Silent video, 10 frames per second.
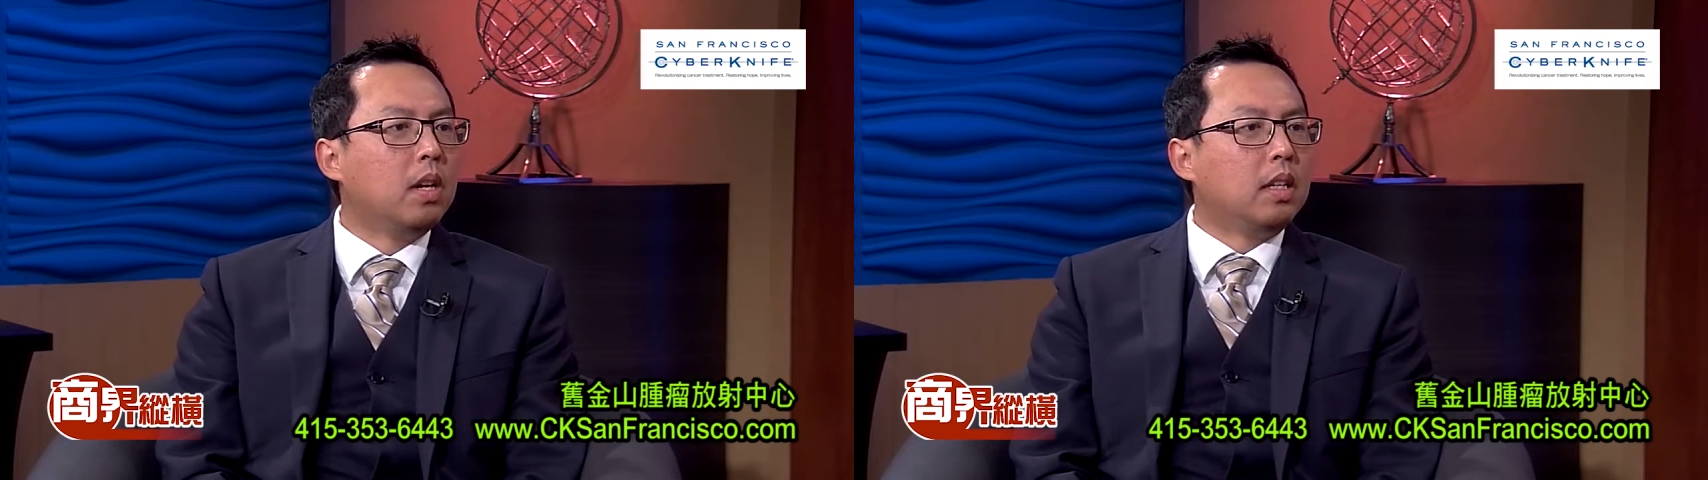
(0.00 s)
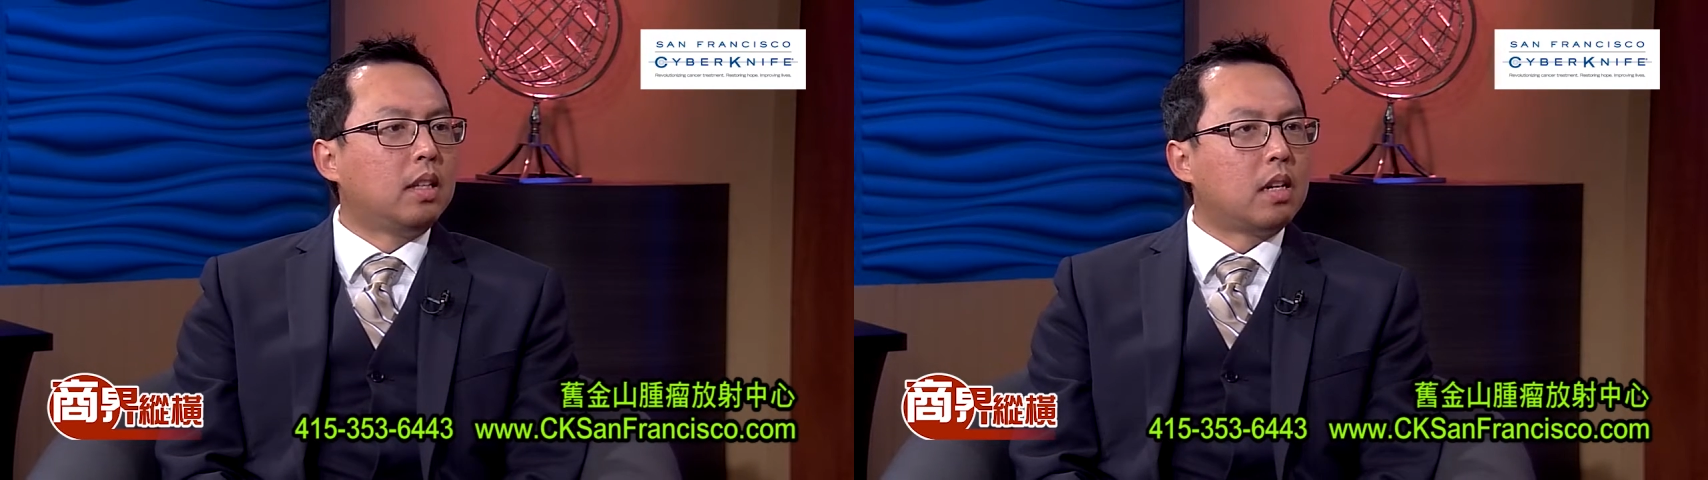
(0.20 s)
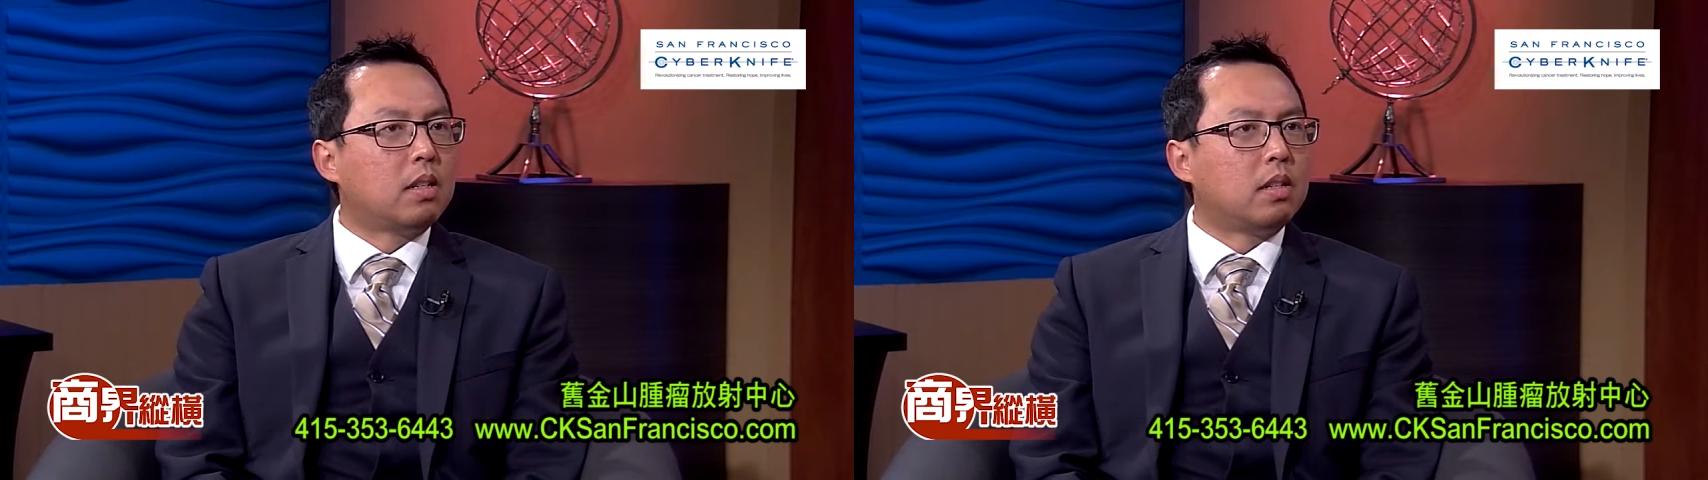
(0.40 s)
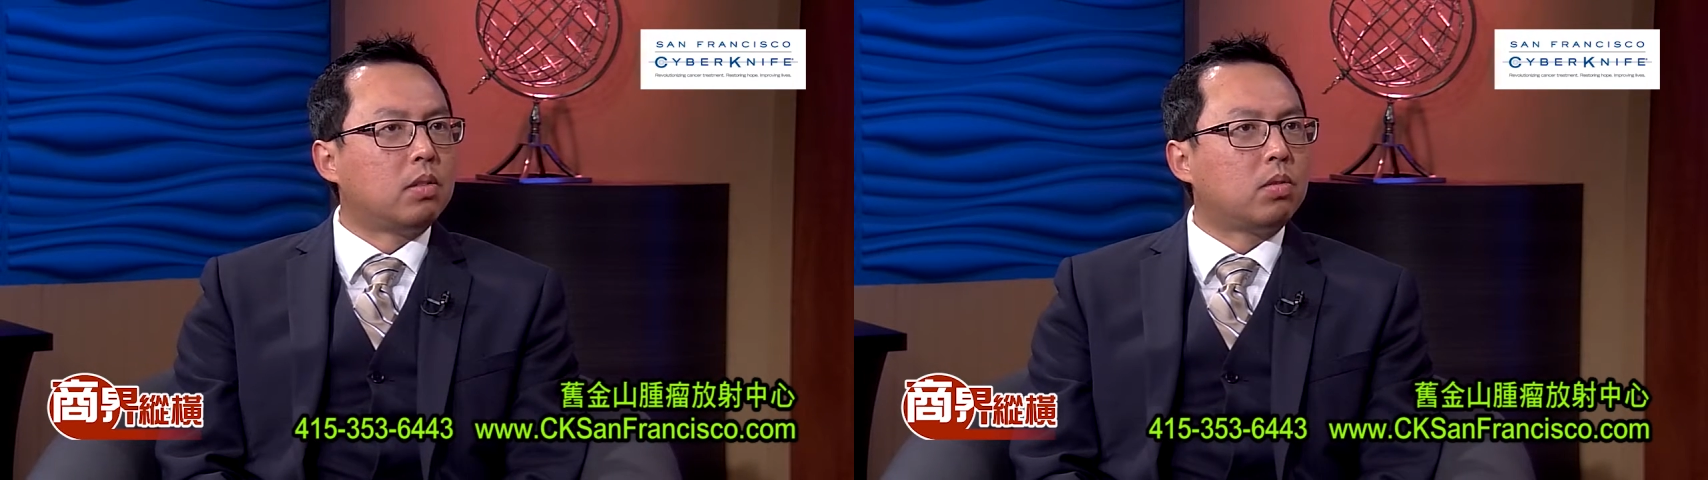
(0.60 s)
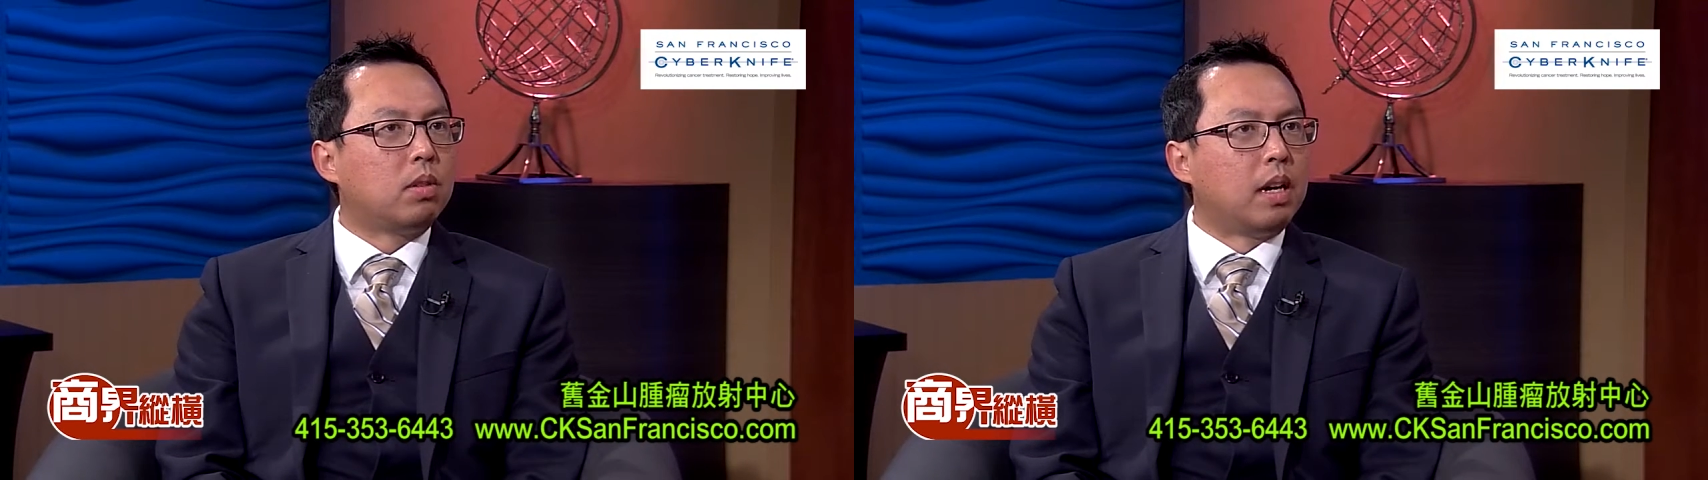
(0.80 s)
但是
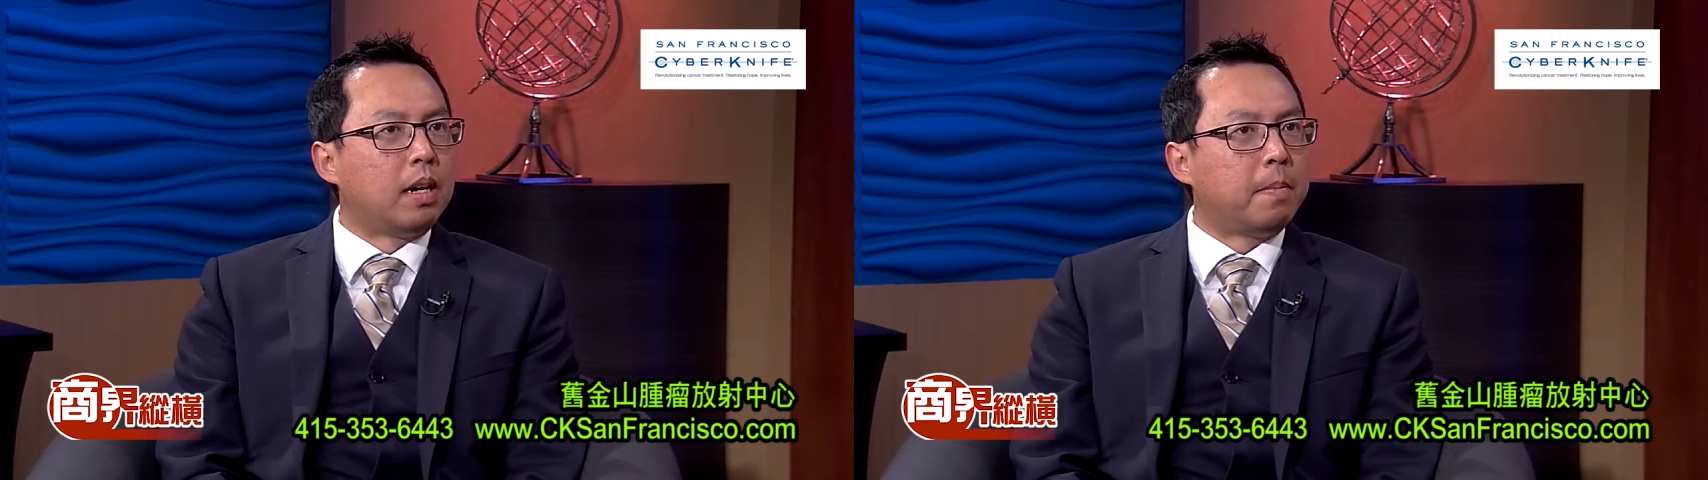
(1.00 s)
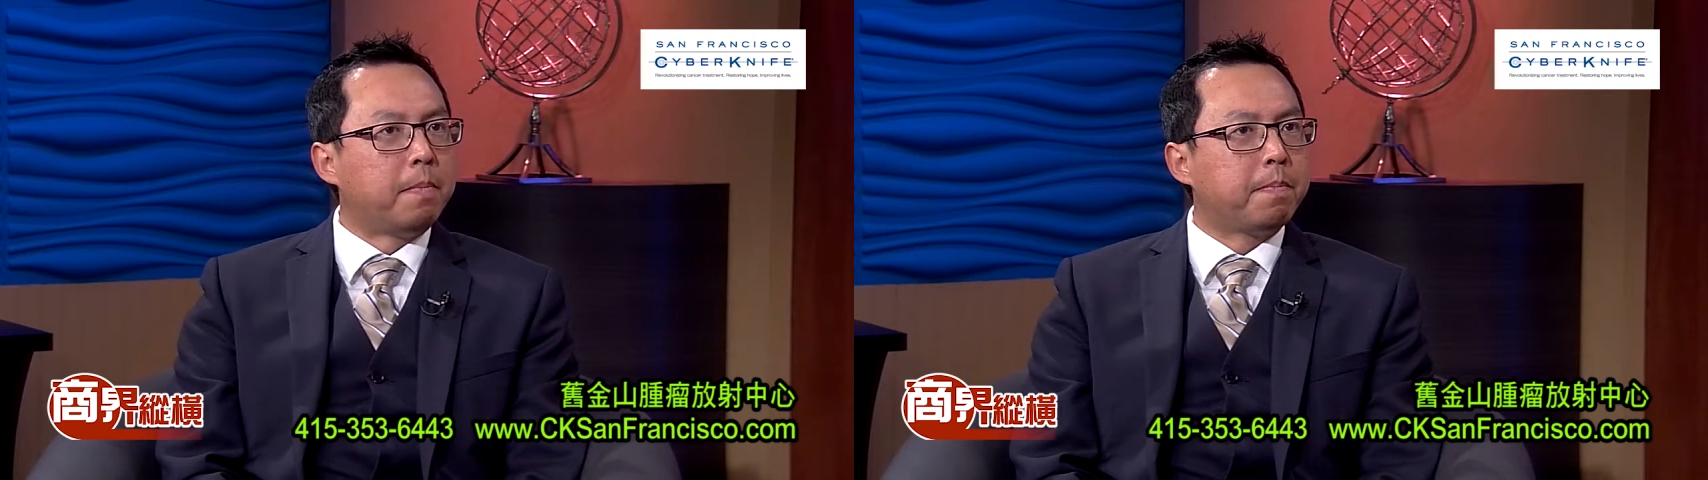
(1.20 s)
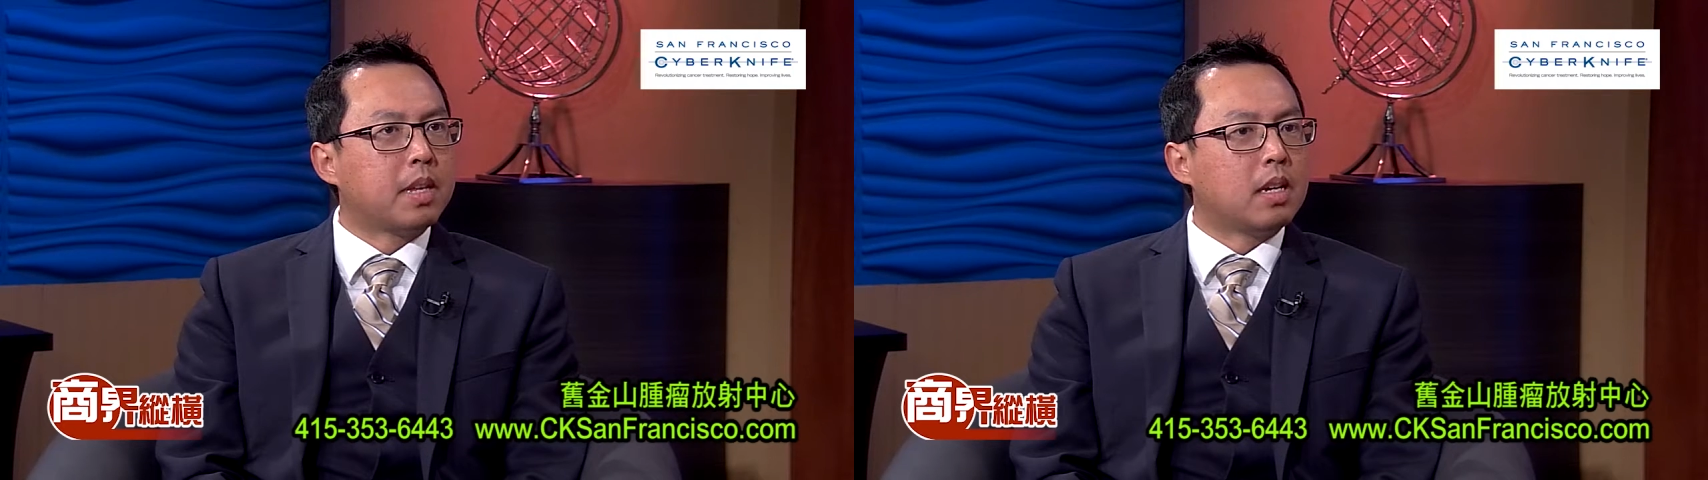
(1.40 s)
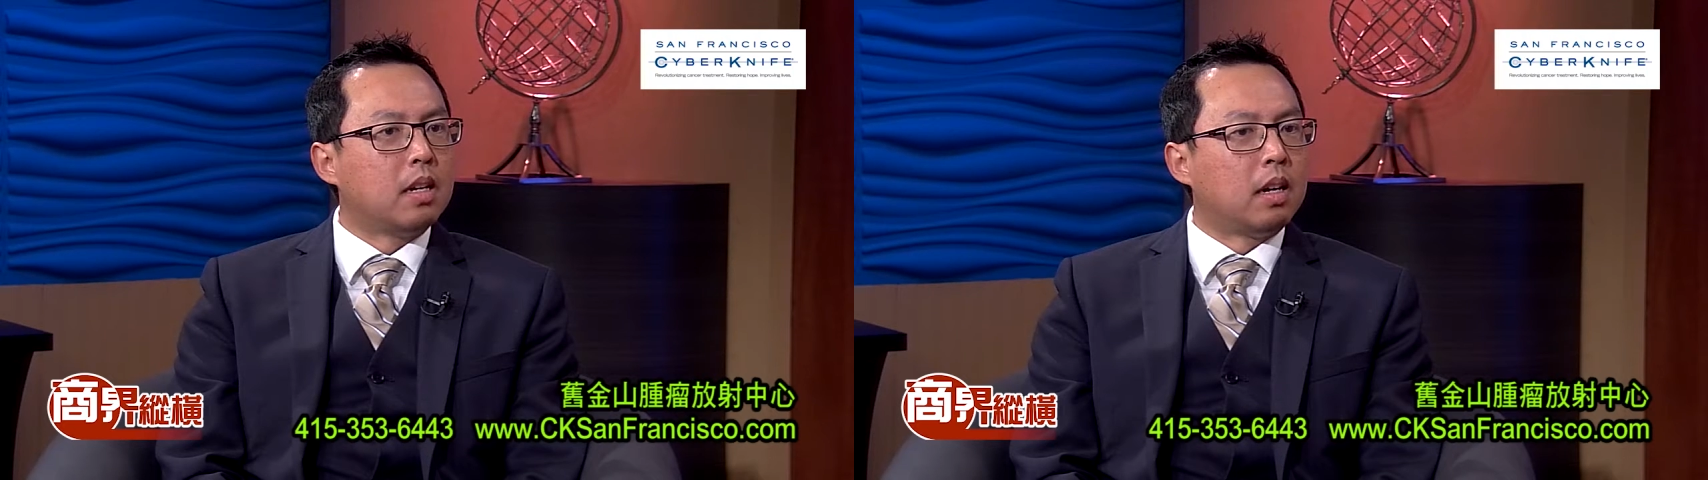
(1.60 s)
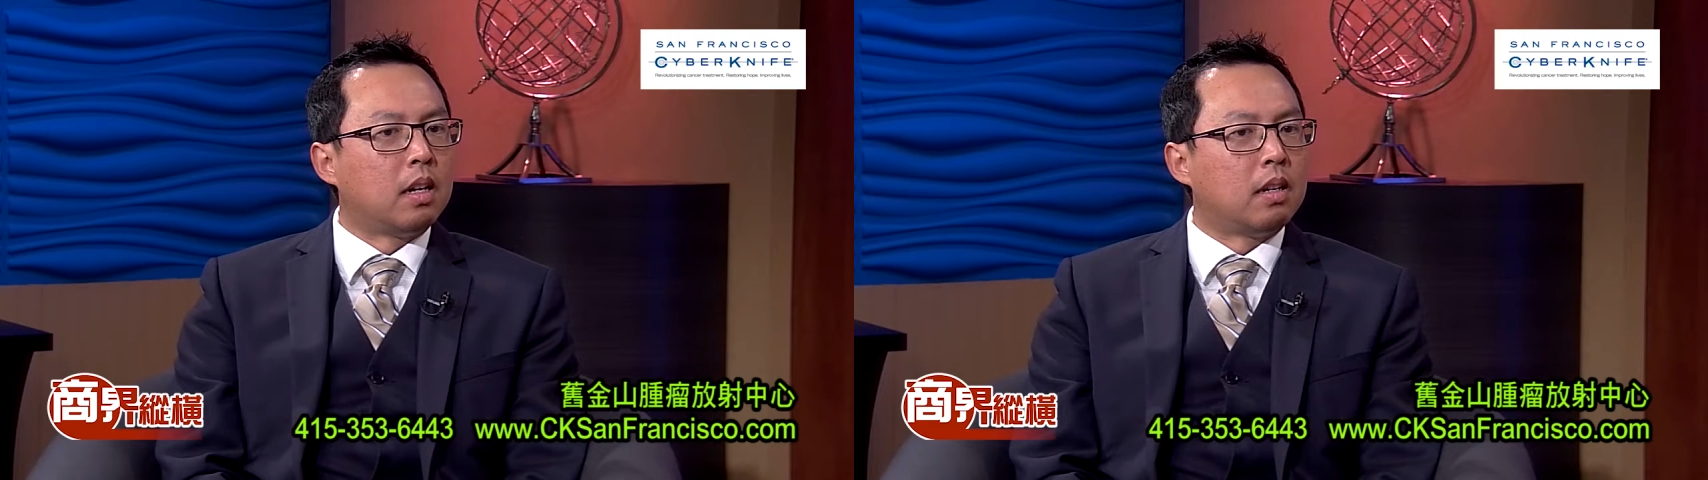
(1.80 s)
嗯
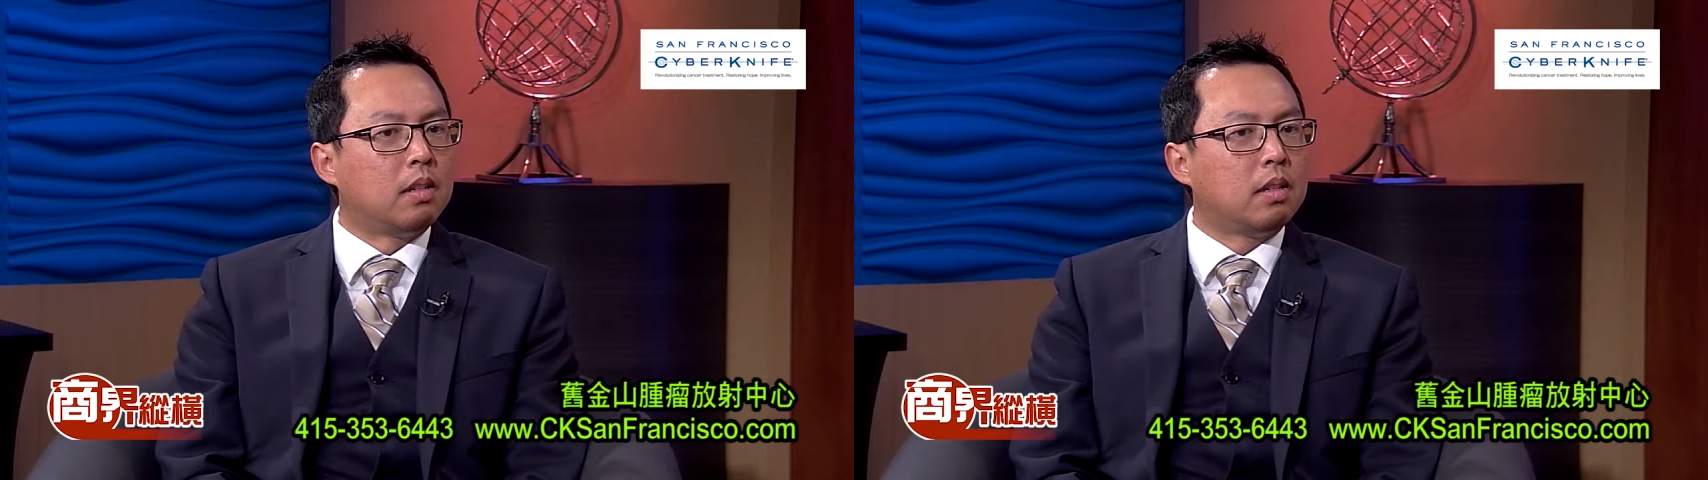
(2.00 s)
呃。